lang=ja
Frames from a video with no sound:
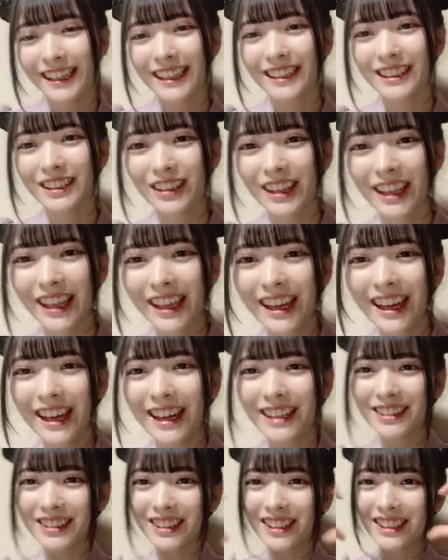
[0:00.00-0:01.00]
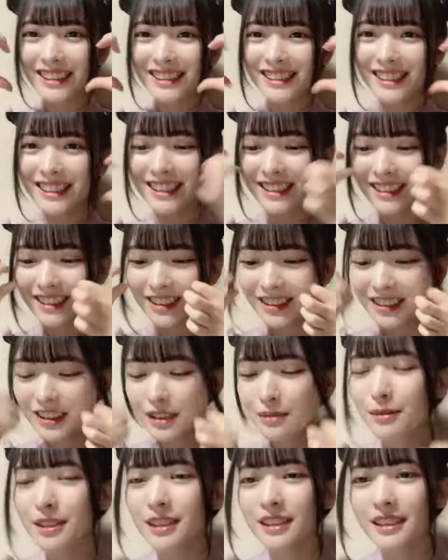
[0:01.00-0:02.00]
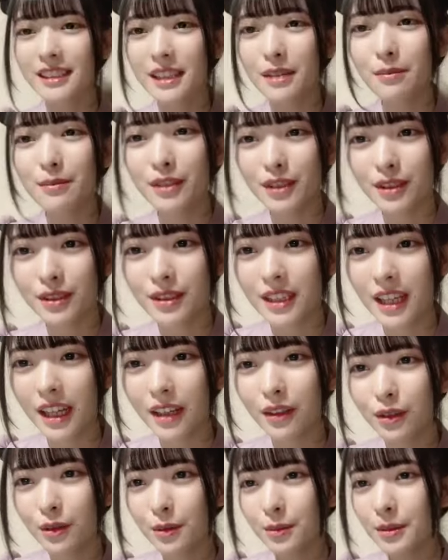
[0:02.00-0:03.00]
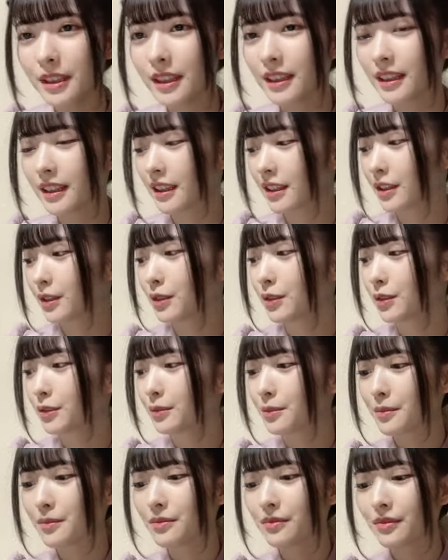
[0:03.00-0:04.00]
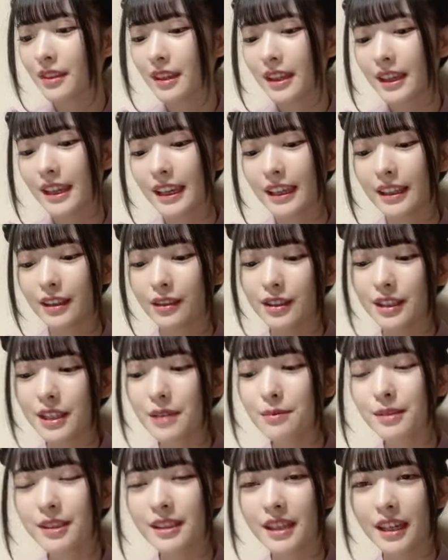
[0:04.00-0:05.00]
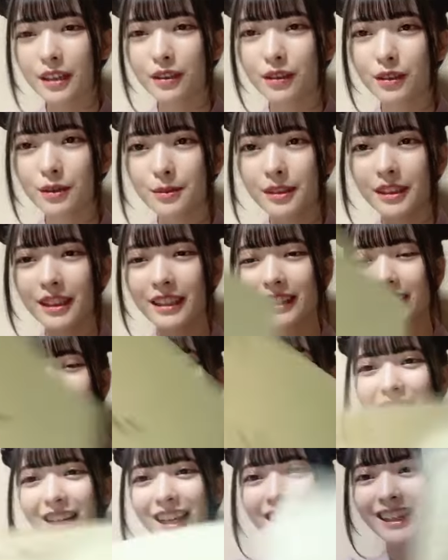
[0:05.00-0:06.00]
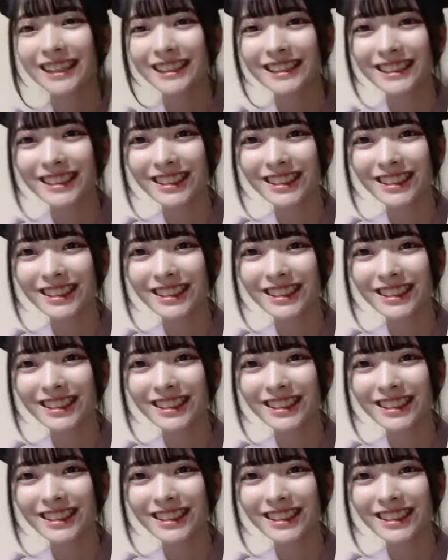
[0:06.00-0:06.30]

えっとねハートたくさんありがとうございます全部そう最後の部なんだけどえっ、ー、と全部最後の部なんだけどあー